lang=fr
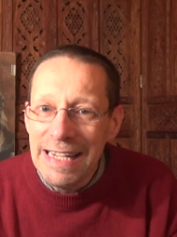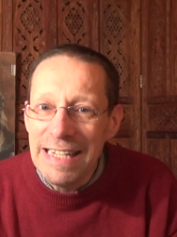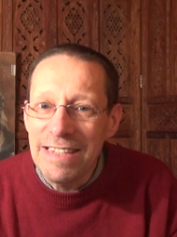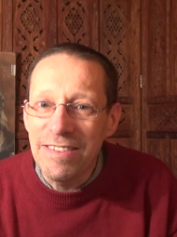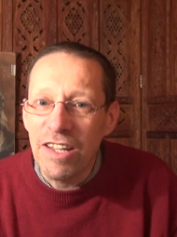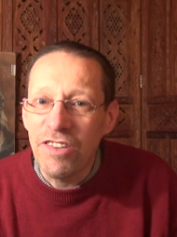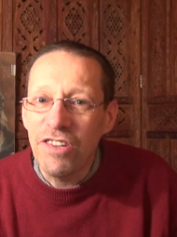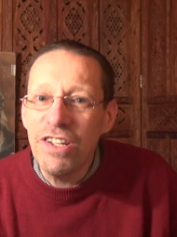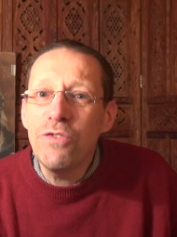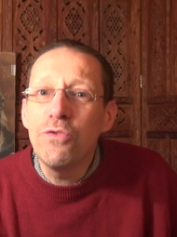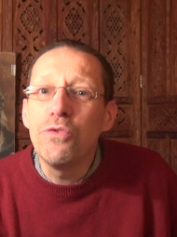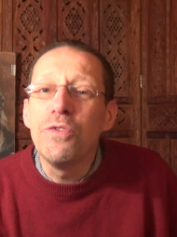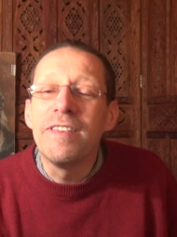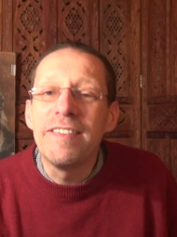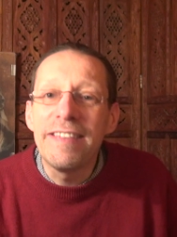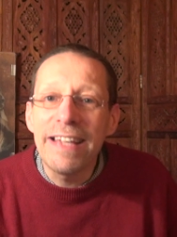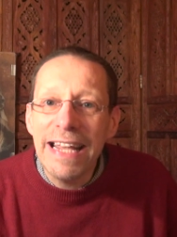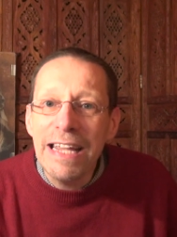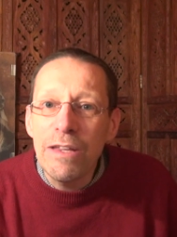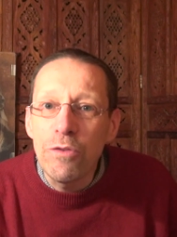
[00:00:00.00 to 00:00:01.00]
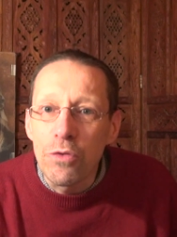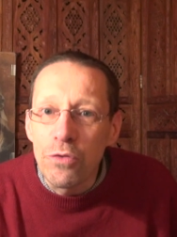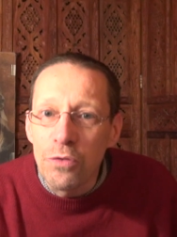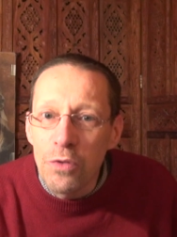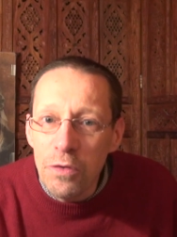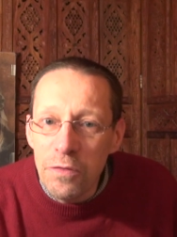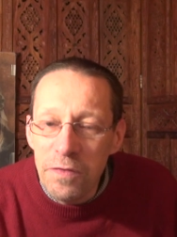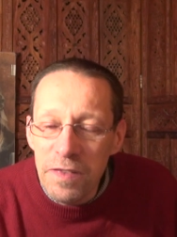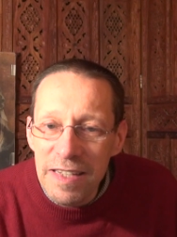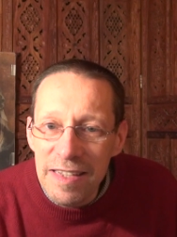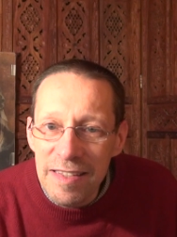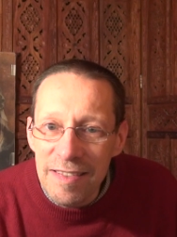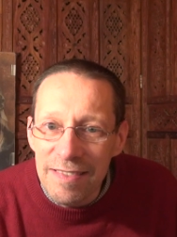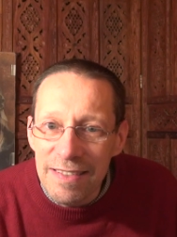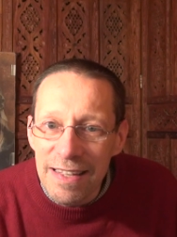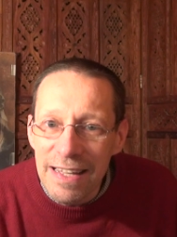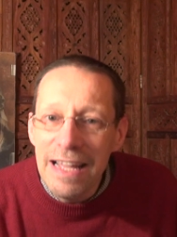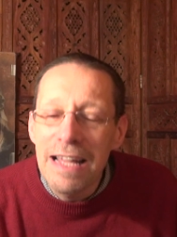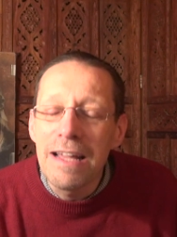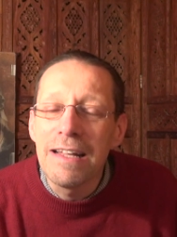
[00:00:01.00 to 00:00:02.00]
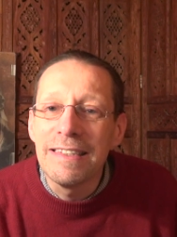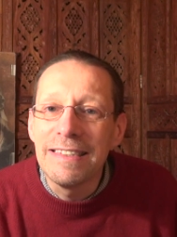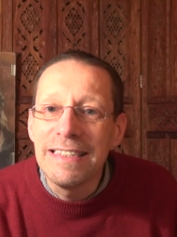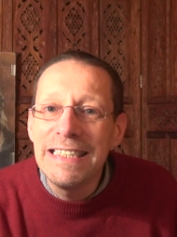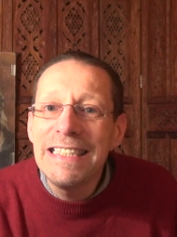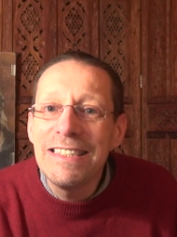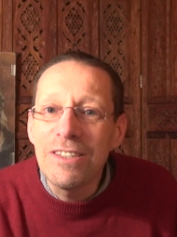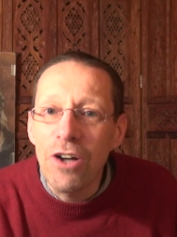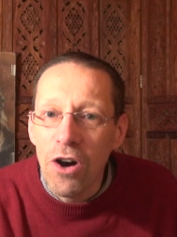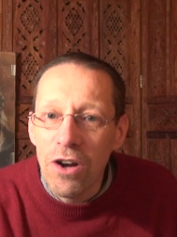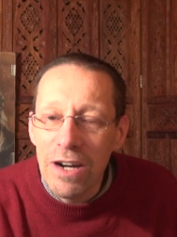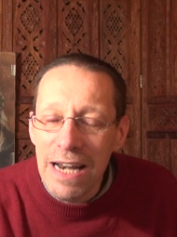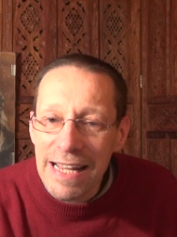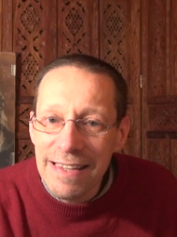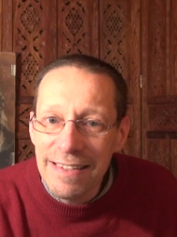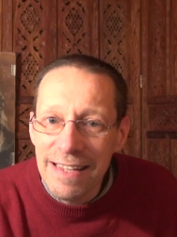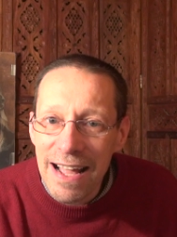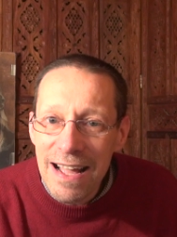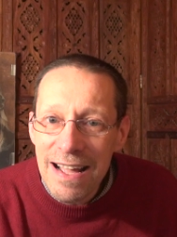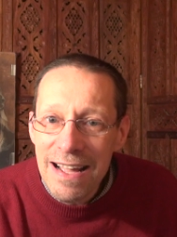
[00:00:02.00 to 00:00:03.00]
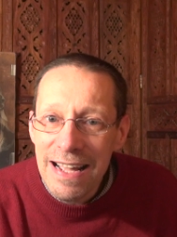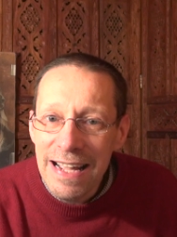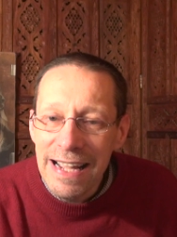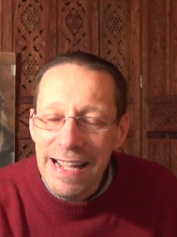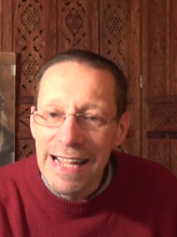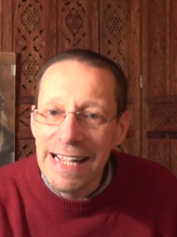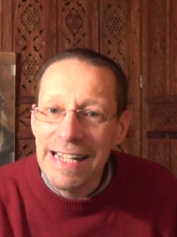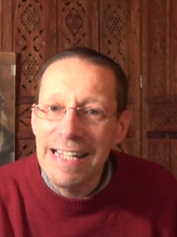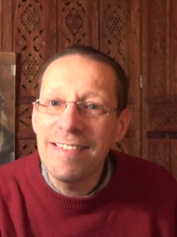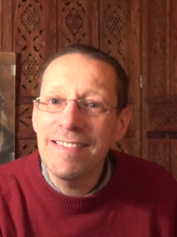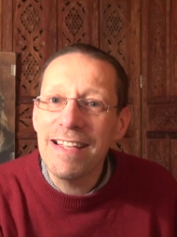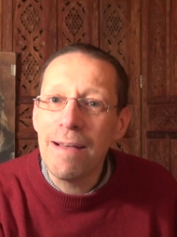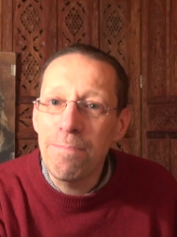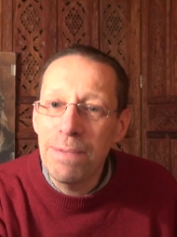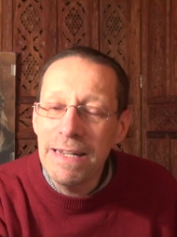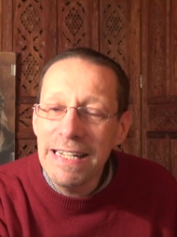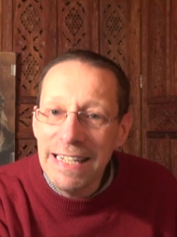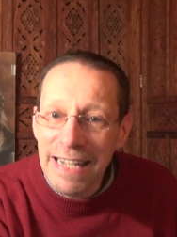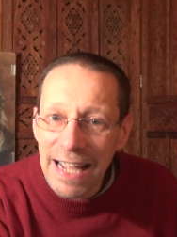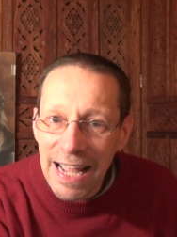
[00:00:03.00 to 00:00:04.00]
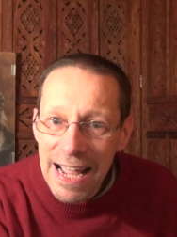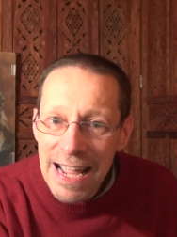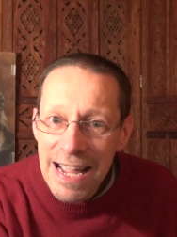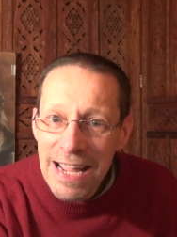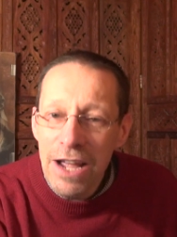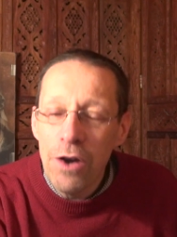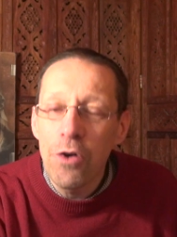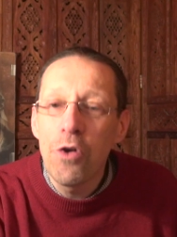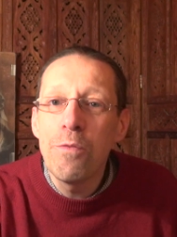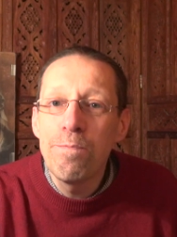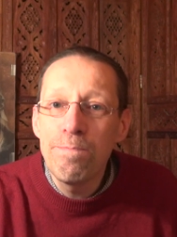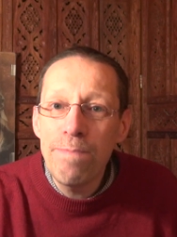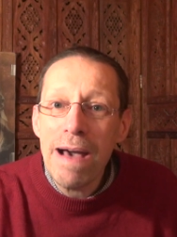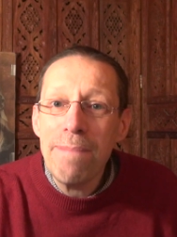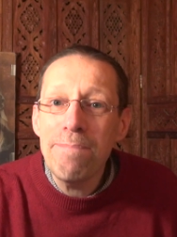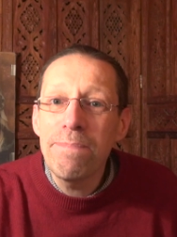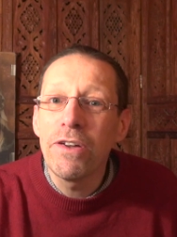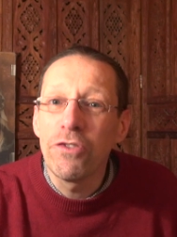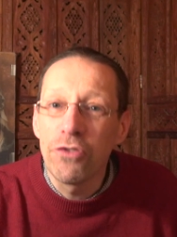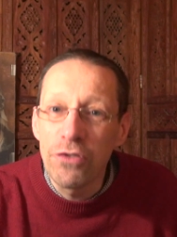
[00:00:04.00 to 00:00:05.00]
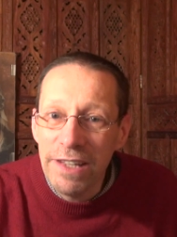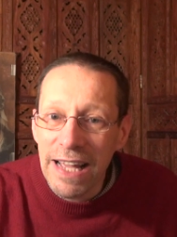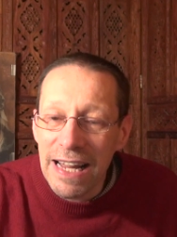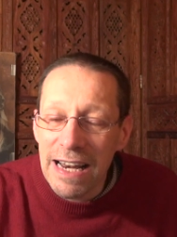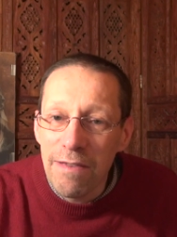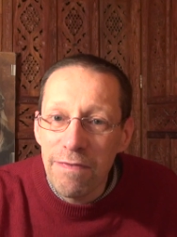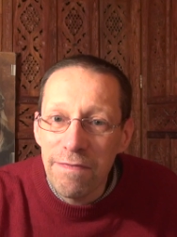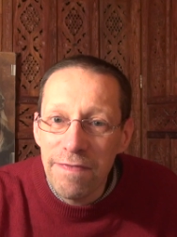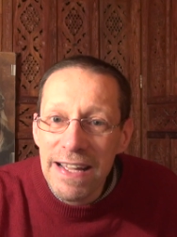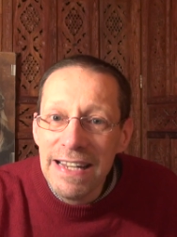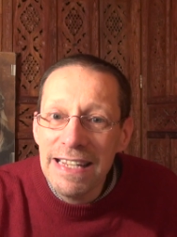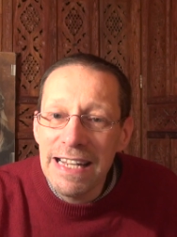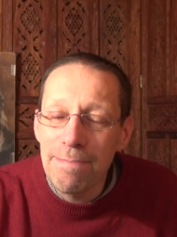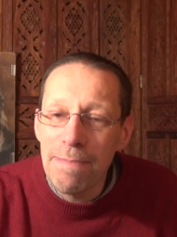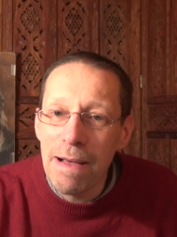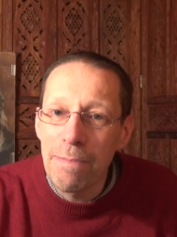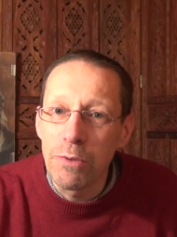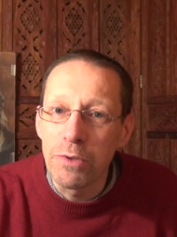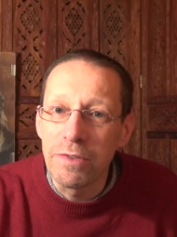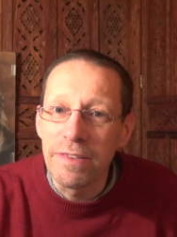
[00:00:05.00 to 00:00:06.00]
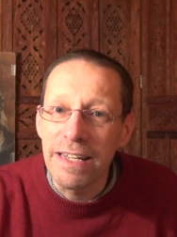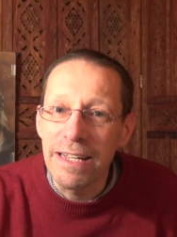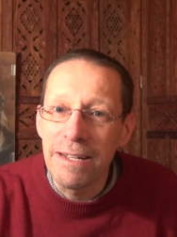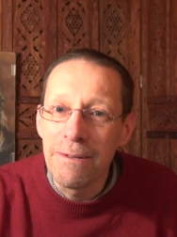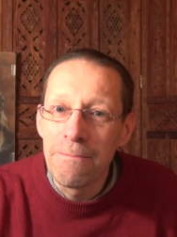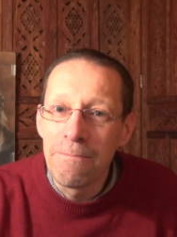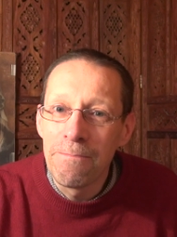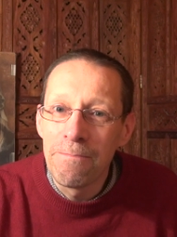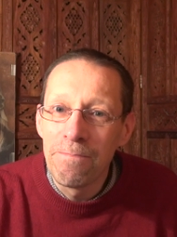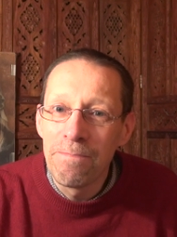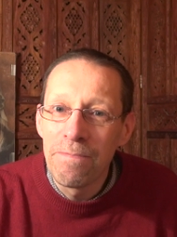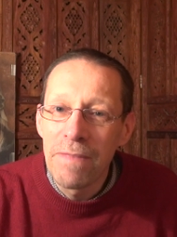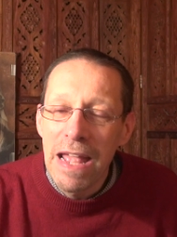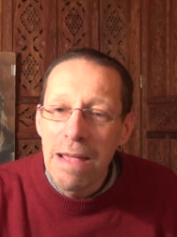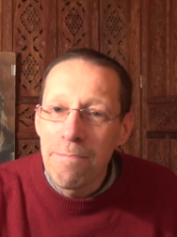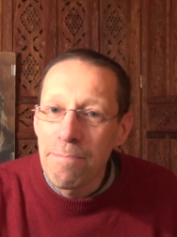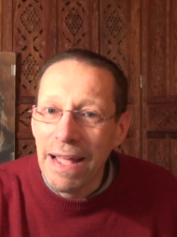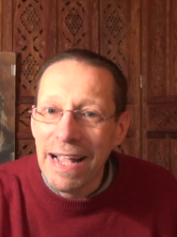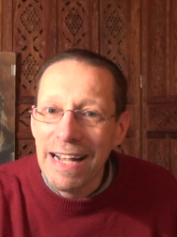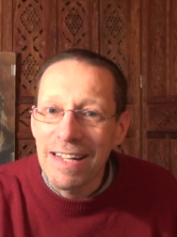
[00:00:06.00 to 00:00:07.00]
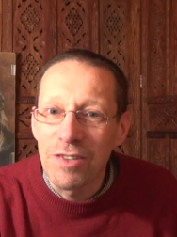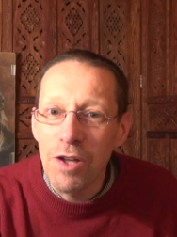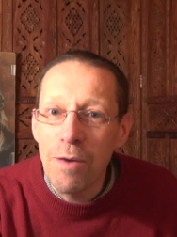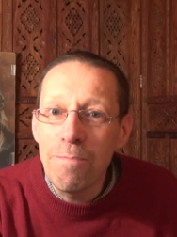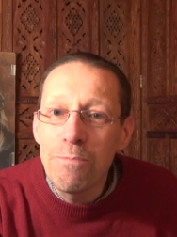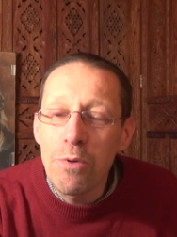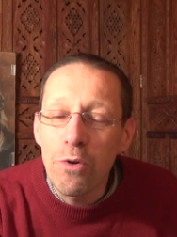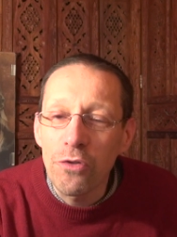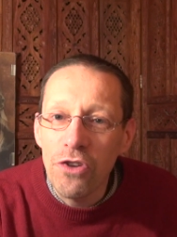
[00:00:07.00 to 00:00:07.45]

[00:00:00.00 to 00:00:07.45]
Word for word: Il s'agit d'une série de devises dites en latin et qui s'appliqueraient au pape jusqu'à la fin de la papauté. Par exemple, pour